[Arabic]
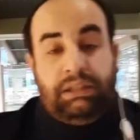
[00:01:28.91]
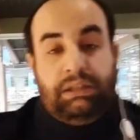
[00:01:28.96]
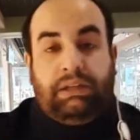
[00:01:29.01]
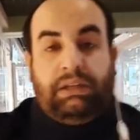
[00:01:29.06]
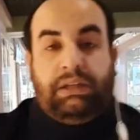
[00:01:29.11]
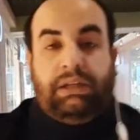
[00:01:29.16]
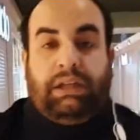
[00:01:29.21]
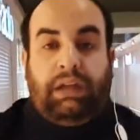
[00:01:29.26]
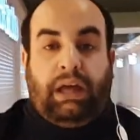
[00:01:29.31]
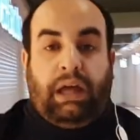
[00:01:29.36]

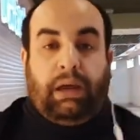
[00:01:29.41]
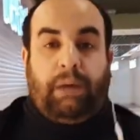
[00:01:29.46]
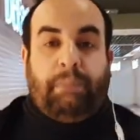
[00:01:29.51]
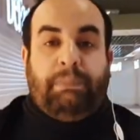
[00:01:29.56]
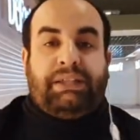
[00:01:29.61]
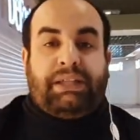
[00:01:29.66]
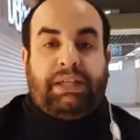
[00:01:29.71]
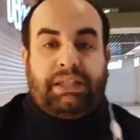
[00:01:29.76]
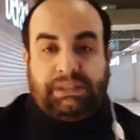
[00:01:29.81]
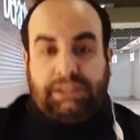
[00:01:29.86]
آه،
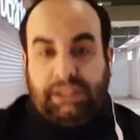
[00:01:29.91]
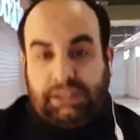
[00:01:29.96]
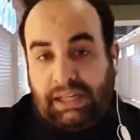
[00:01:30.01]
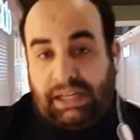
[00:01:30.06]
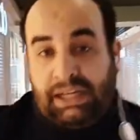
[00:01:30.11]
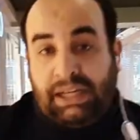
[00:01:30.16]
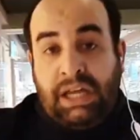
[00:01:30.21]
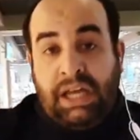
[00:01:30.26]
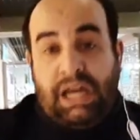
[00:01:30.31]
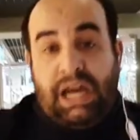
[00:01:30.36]

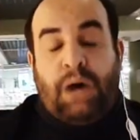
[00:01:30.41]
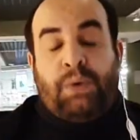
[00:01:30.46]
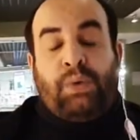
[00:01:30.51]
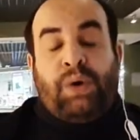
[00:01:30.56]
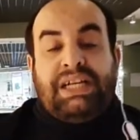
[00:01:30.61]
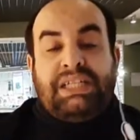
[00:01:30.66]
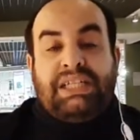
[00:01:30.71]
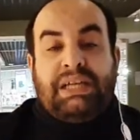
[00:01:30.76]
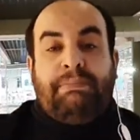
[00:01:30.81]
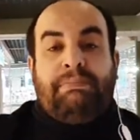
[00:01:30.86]
بتقسطها أو
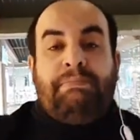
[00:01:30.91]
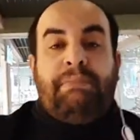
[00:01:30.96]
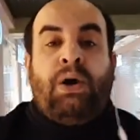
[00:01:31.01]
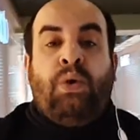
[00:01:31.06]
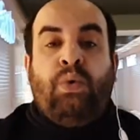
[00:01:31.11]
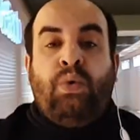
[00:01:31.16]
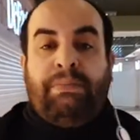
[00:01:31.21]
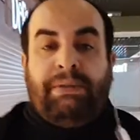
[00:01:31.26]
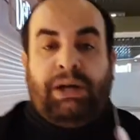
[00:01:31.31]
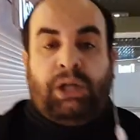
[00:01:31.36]
حسب ما
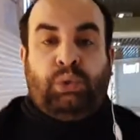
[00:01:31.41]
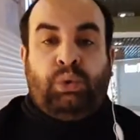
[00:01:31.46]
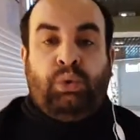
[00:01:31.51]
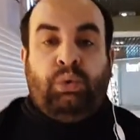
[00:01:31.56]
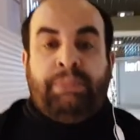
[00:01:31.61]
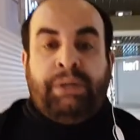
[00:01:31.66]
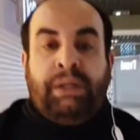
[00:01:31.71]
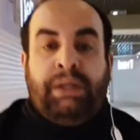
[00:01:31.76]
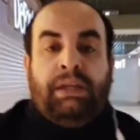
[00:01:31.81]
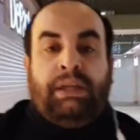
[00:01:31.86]
هو مكتوب